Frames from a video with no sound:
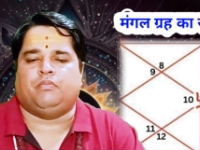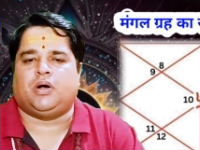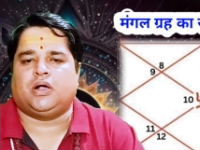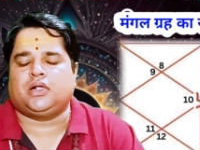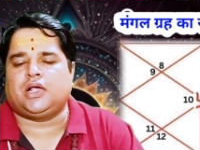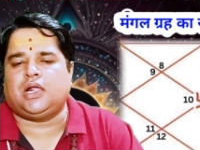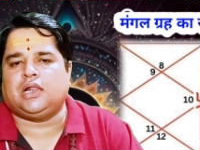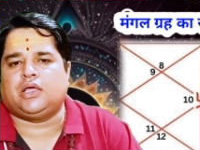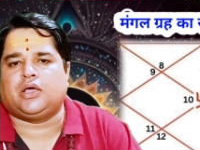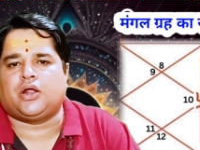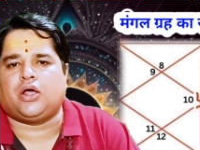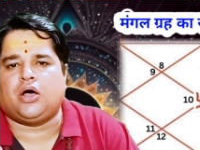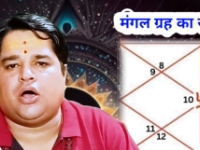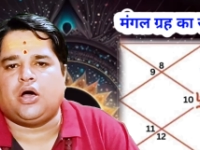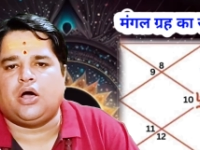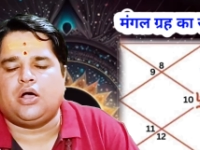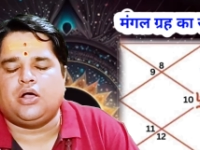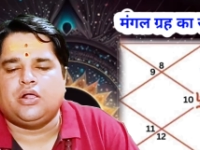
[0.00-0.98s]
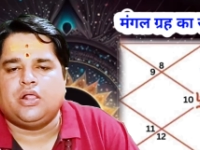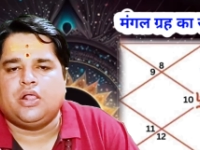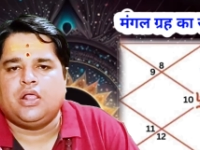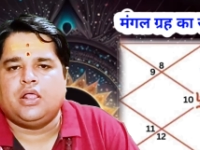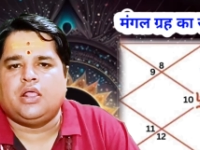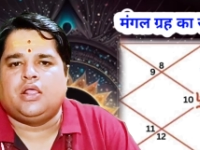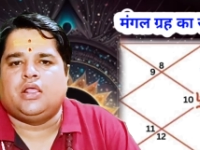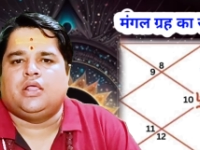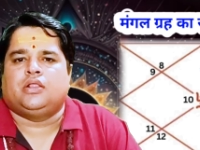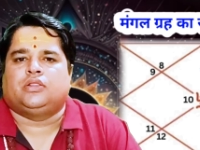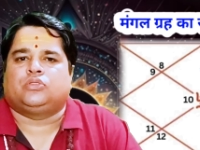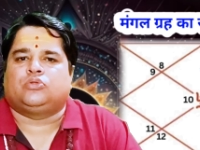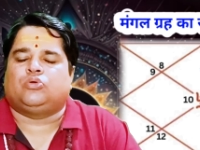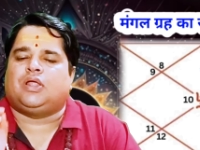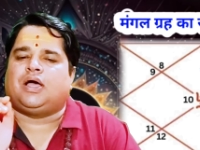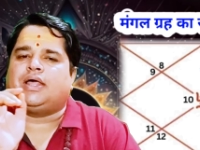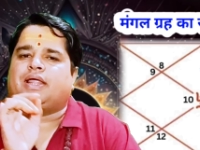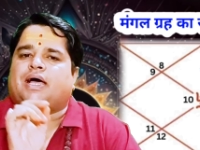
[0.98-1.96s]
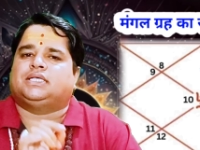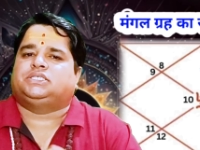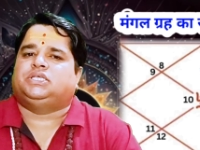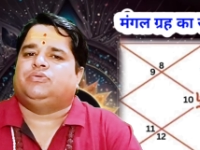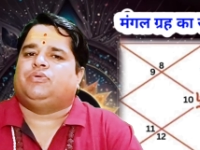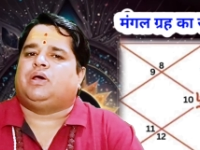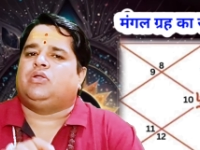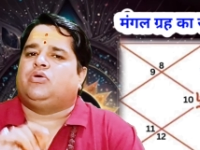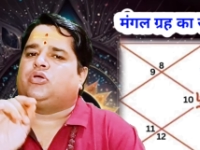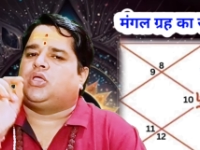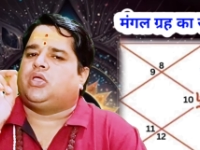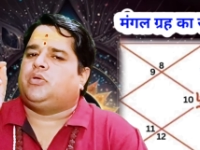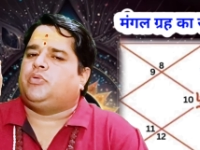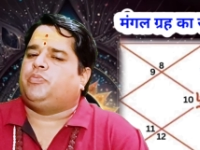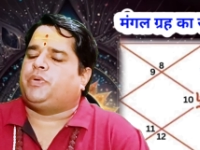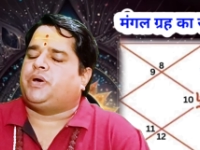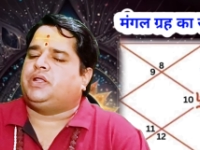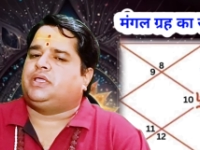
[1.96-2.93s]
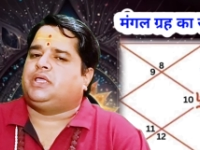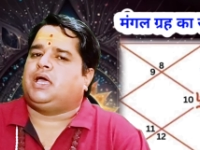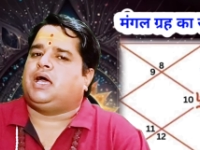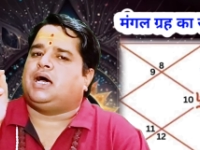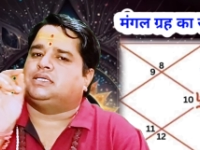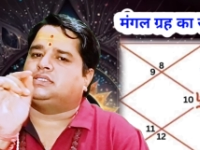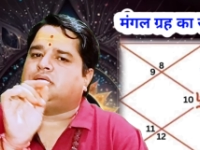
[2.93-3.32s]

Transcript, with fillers: मंगल ग्रह तुला राशि वालों के ऊपर क्या